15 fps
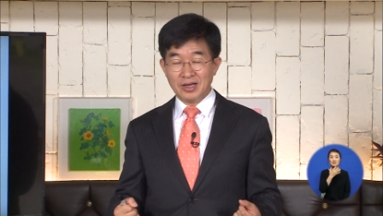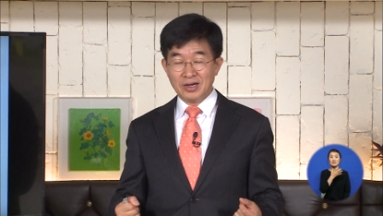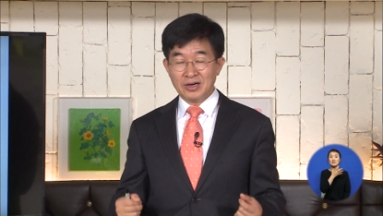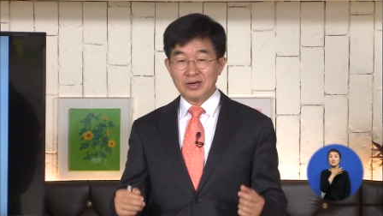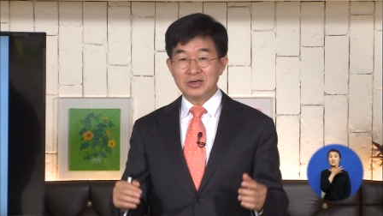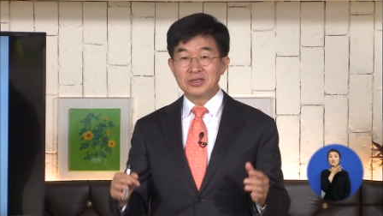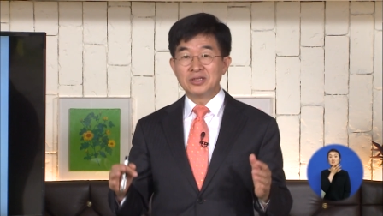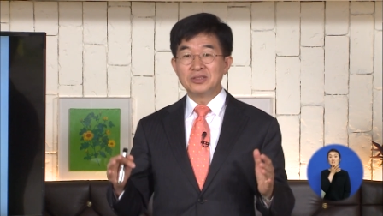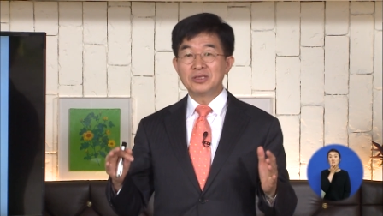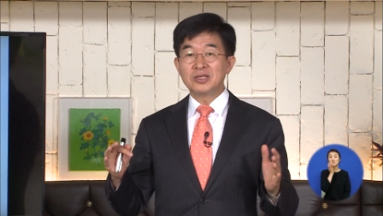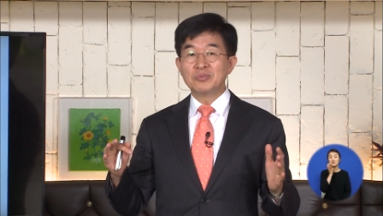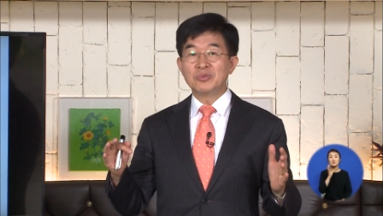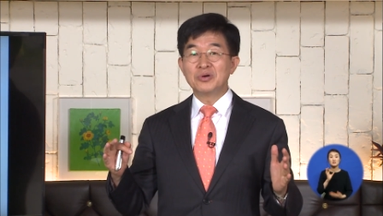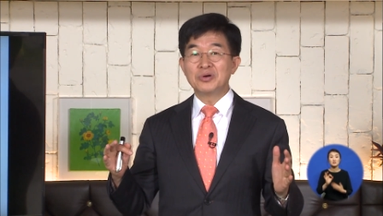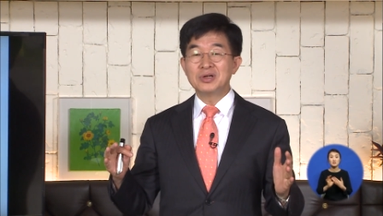어른들이
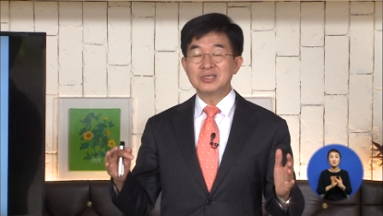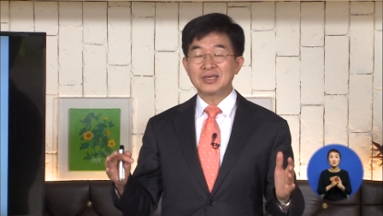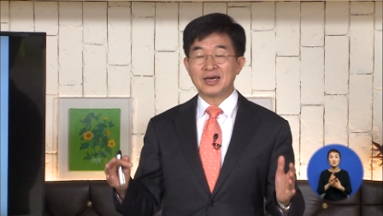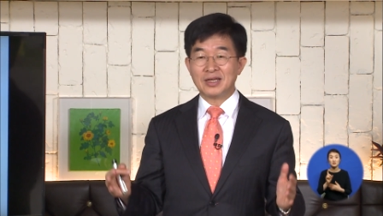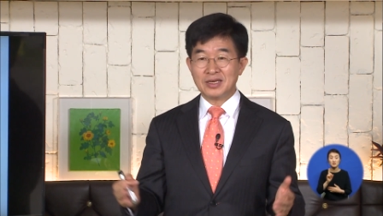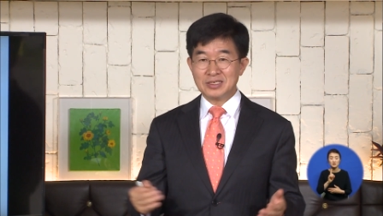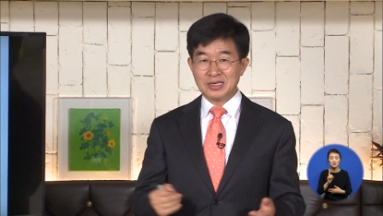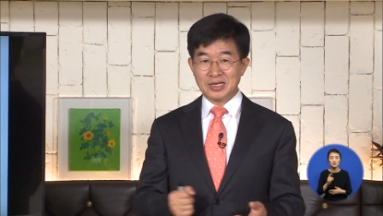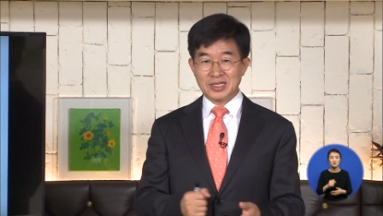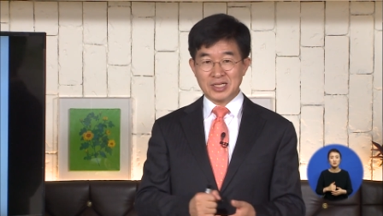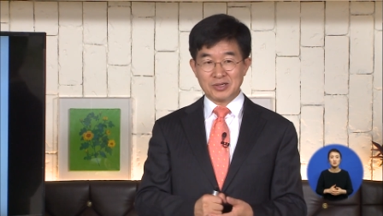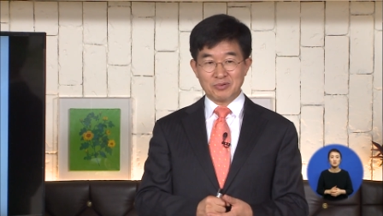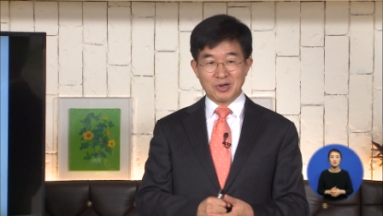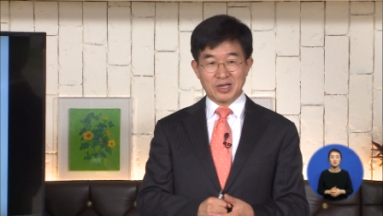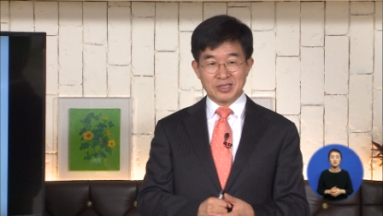뭘 잘하셔야
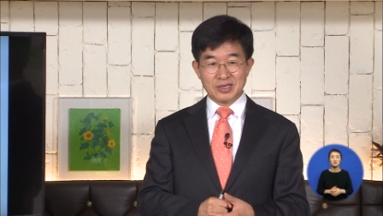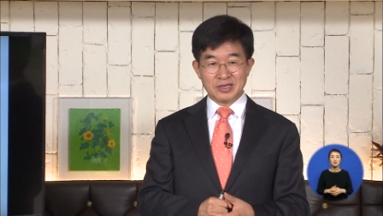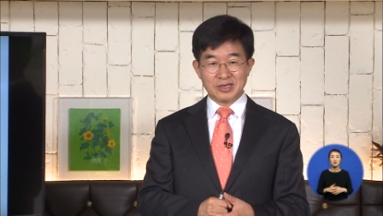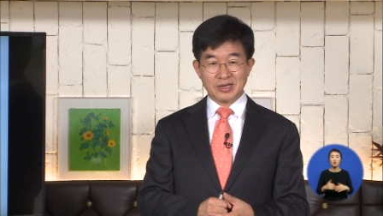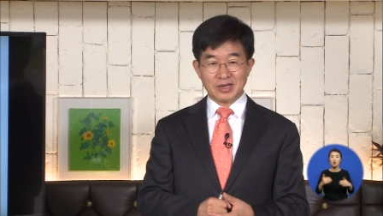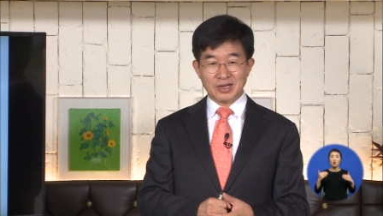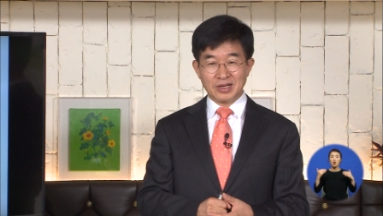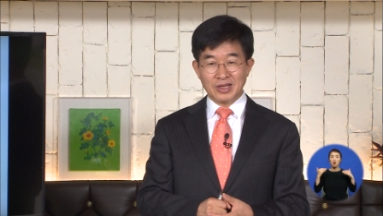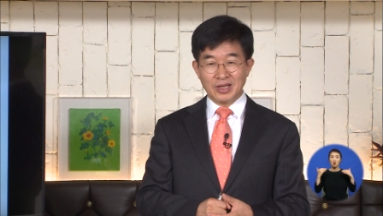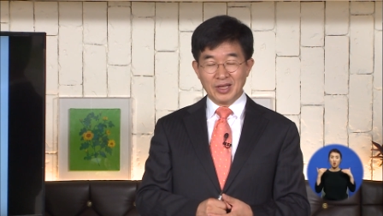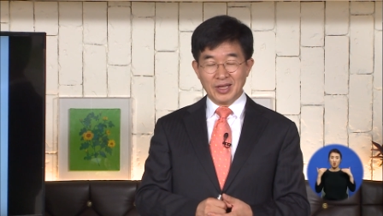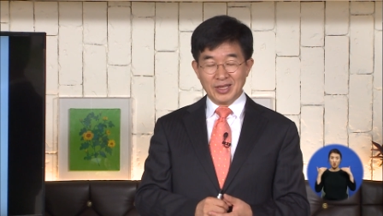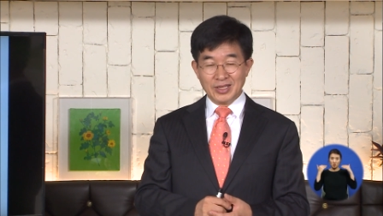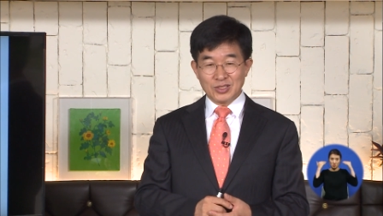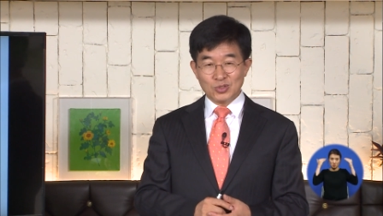되는 거 아니까
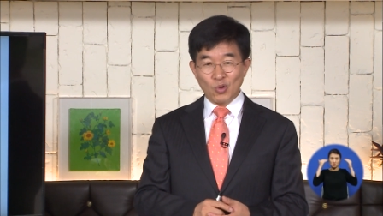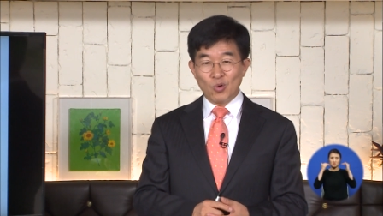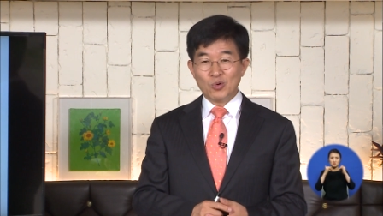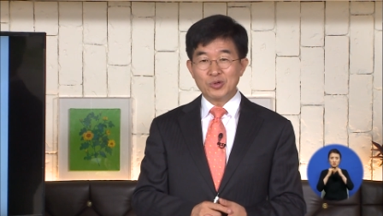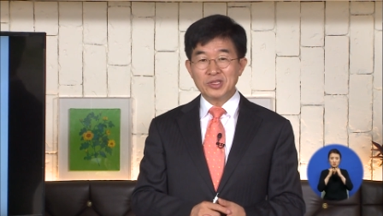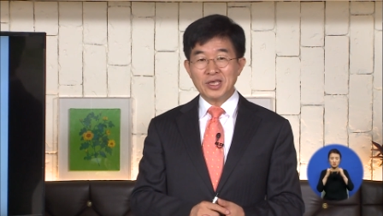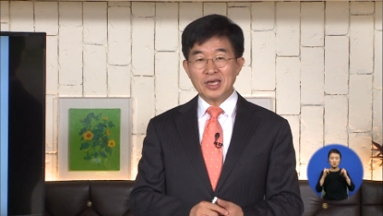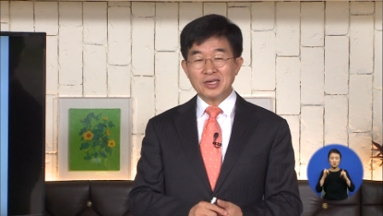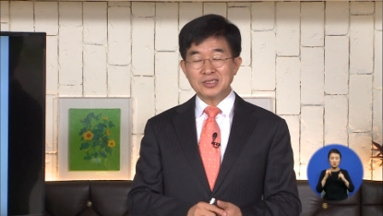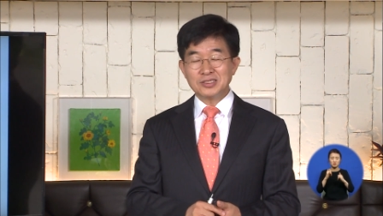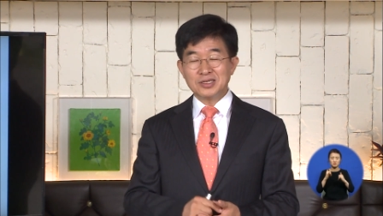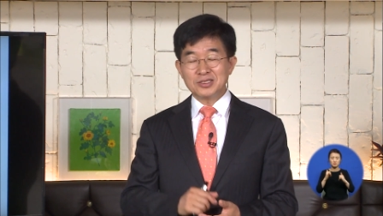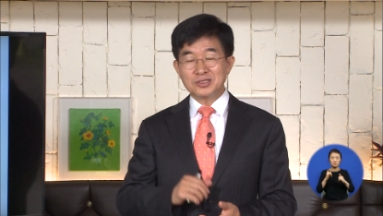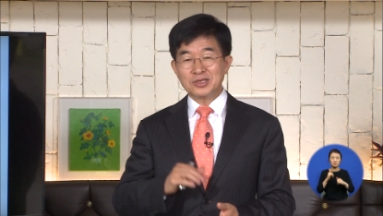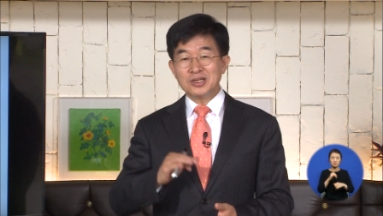
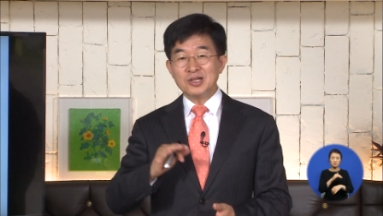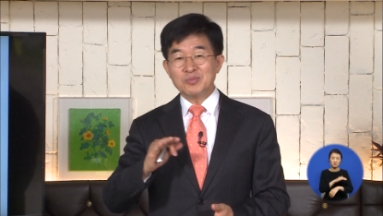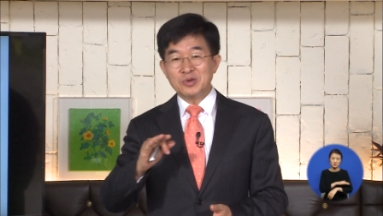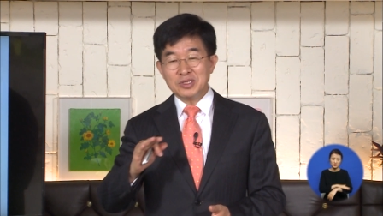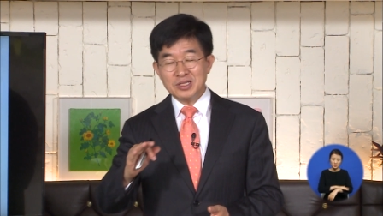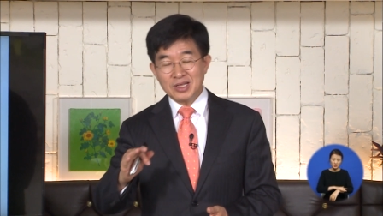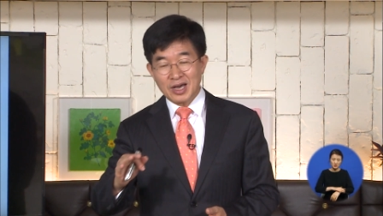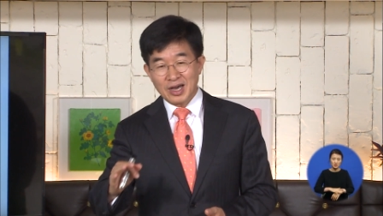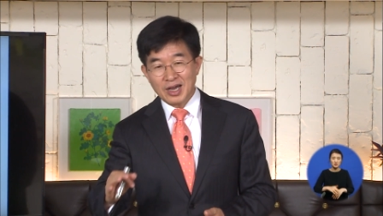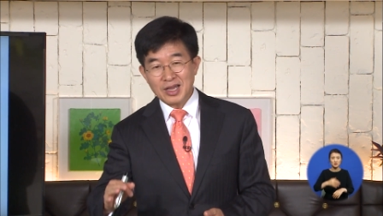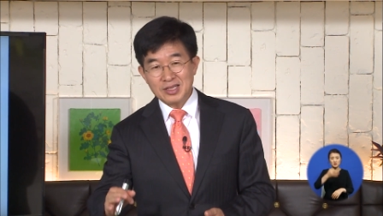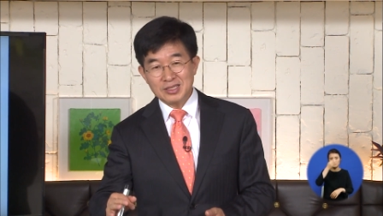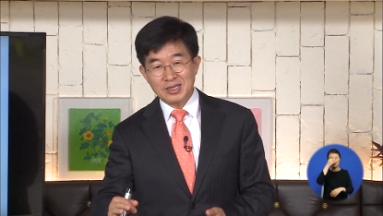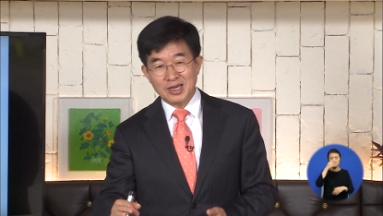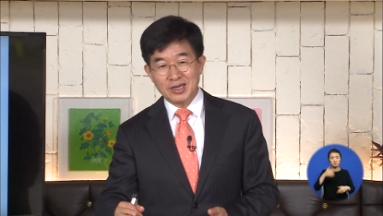동네에서 젊은이나
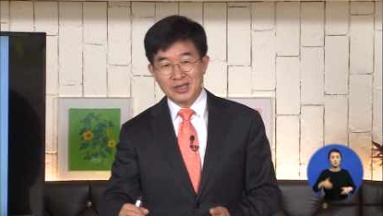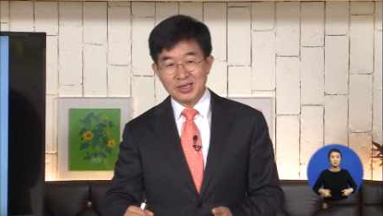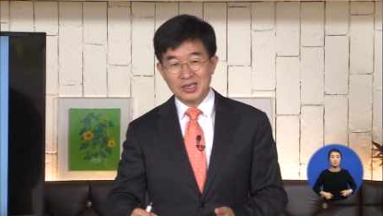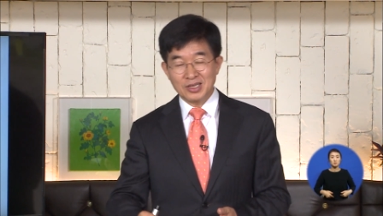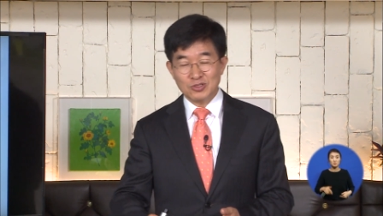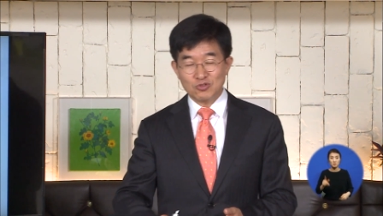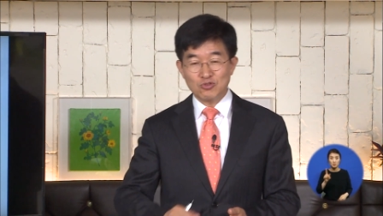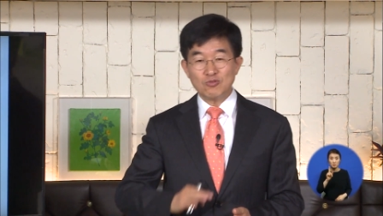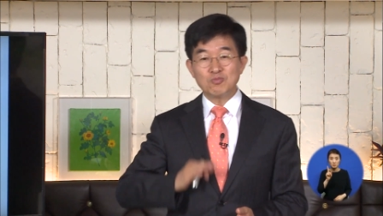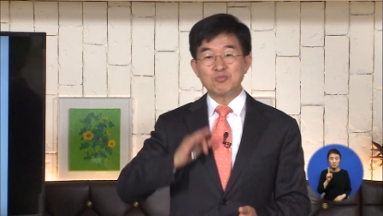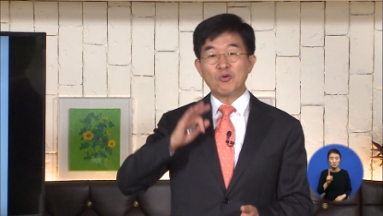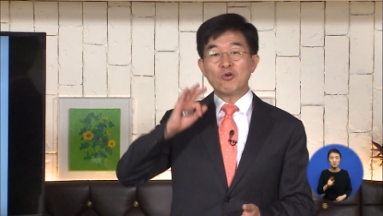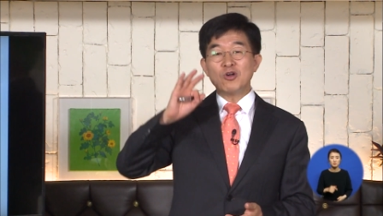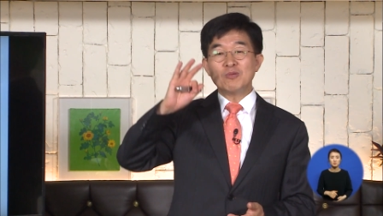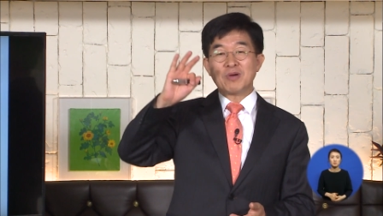아이들한테
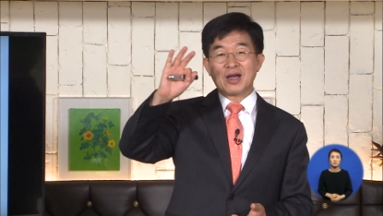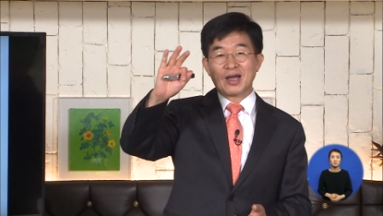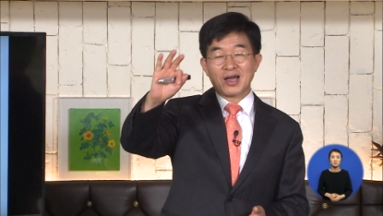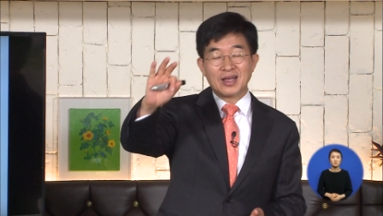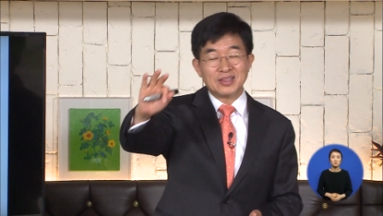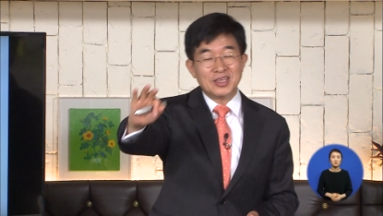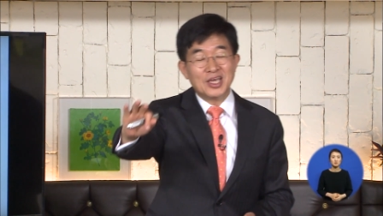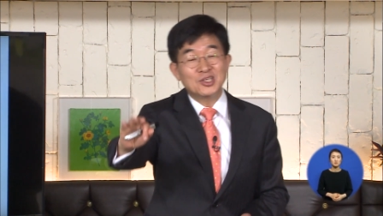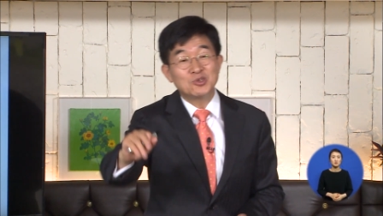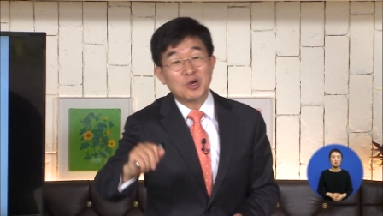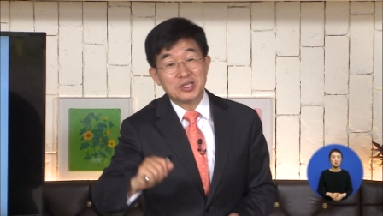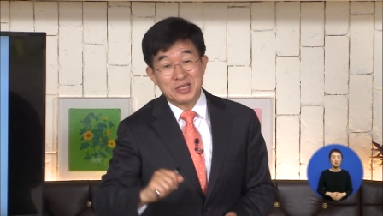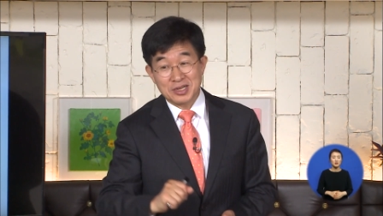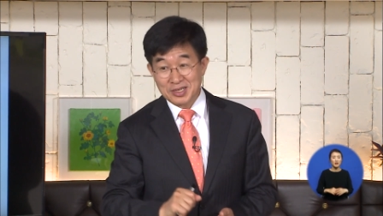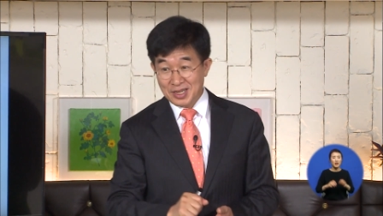축복을 많이 해줘야
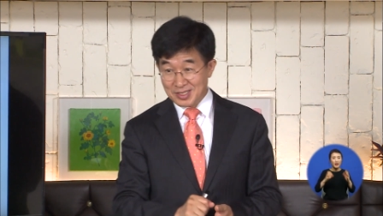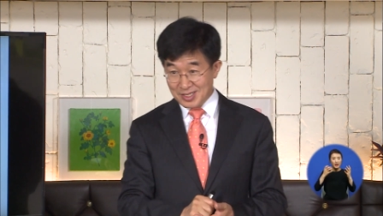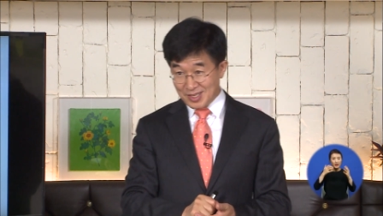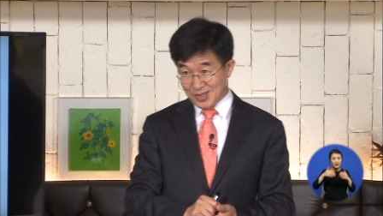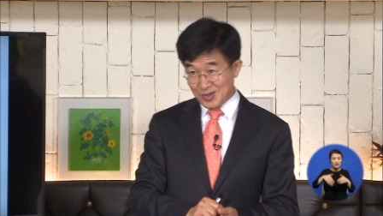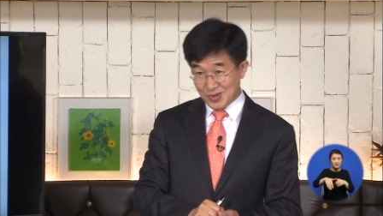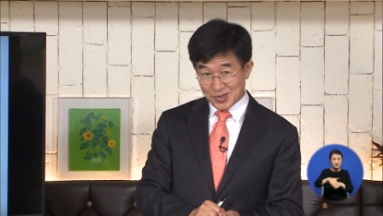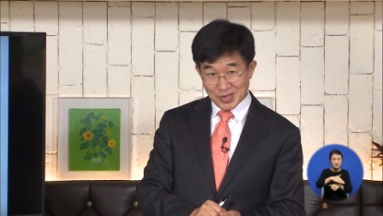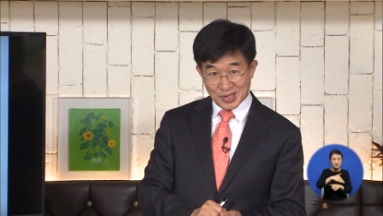될 것 같아요.